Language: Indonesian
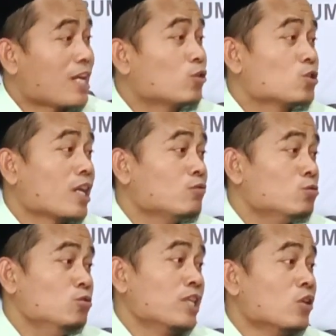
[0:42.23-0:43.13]
satu
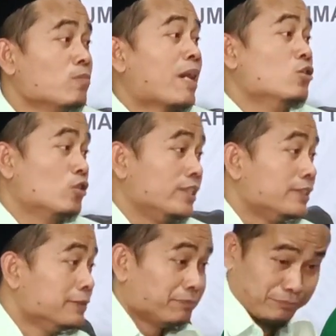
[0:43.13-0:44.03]
sewu jaluk Pak
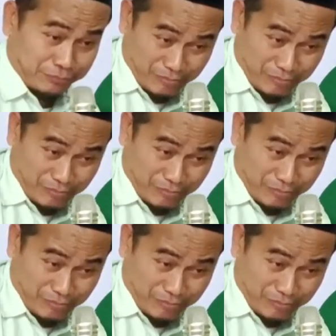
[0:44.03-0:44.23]
Yogi